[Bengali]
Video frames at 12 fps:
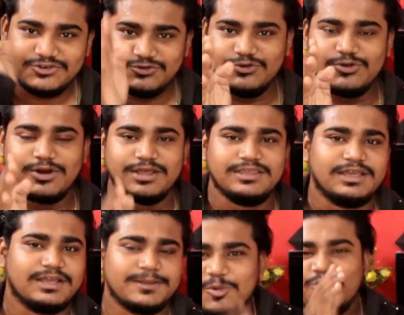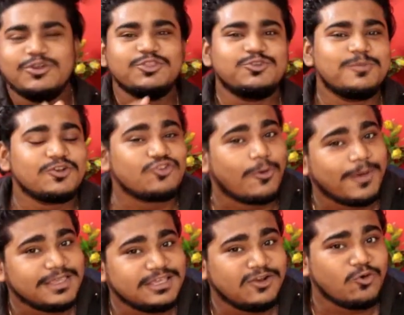শুরু করা যাক বন্ধুরা তোমরা
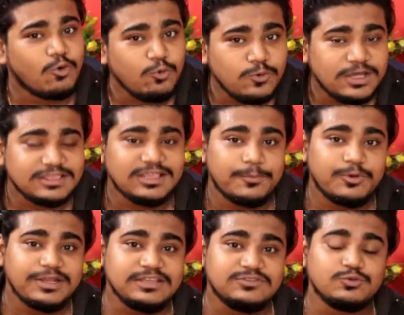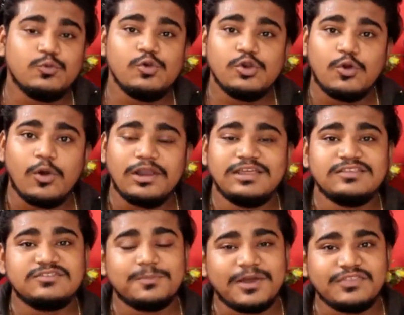সবাই জানো করুণার দাপটি স্কুল কলেজ
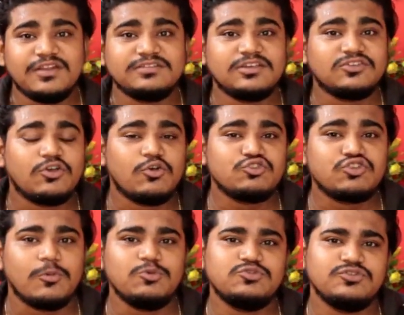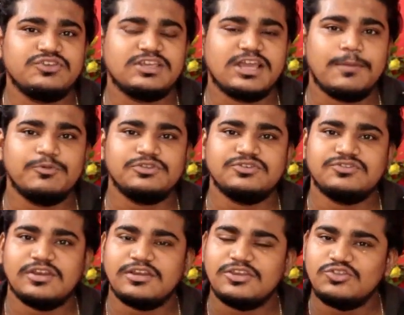মাদ্রাসা সহ সমস্ত শিক্ষা
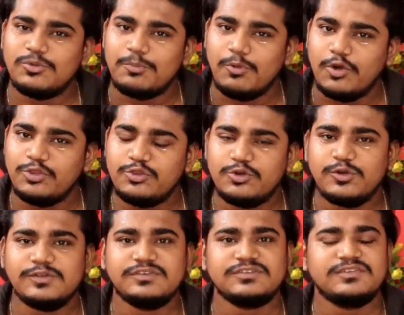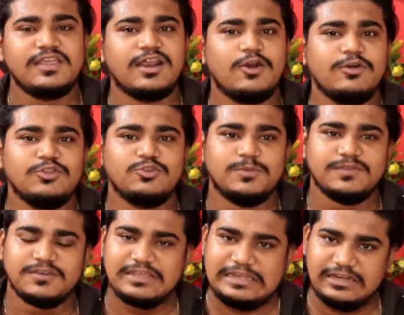প্রতিষ্ঠান কিন্তু বন্ধ রয়েছে সেই কারণে
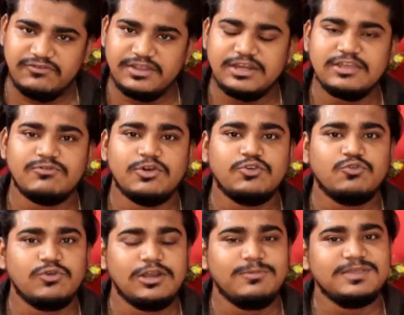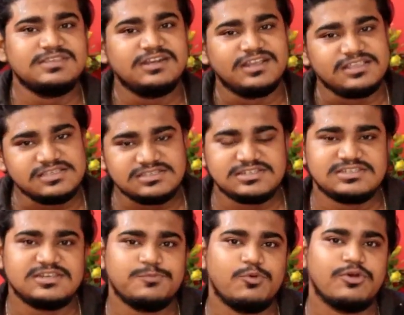তোমাদের ইলেভেন এবং টুয়েলভের যে
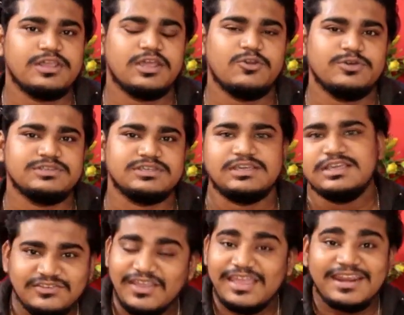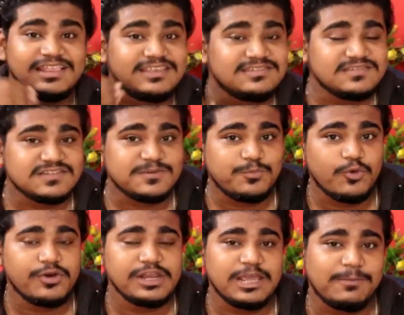রেজিস্ট্রেশন প্রক্রিয়া রয়েছে সেই রেজিস্ট্রেশন
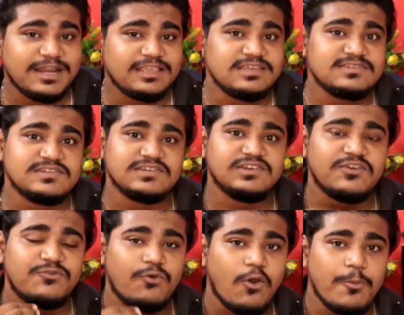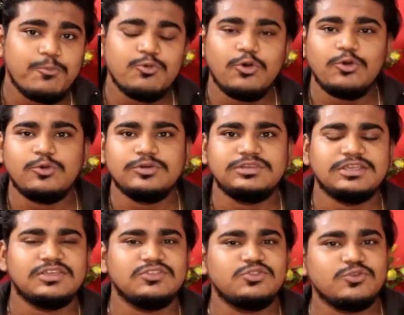প্রক্রিয়া বা রেজিস্ট্রেশনের ফর্ম পূরণ করতে
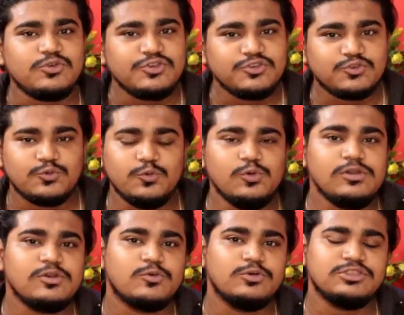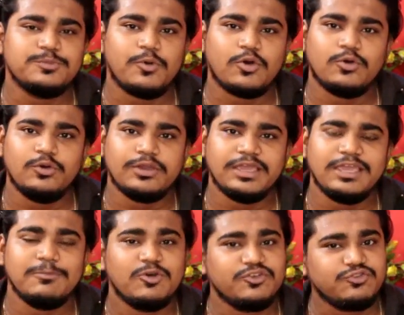কিন্তু স্কুল কর্তৃপক্ষকে
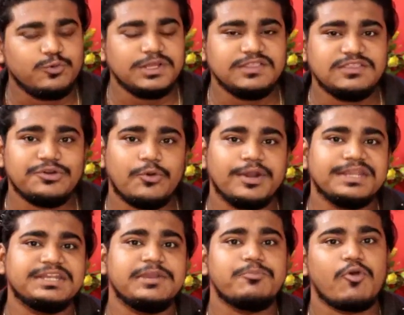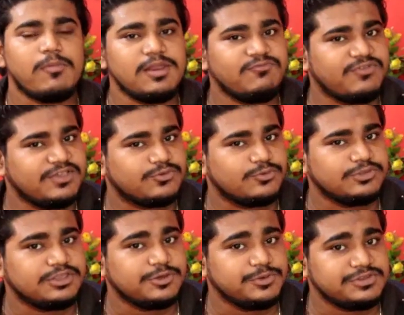এবং স্টুডেন্টদের অনেকটাই প্রবলেম ফেস
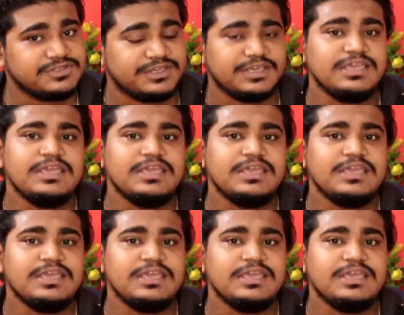করতে হচ্ছে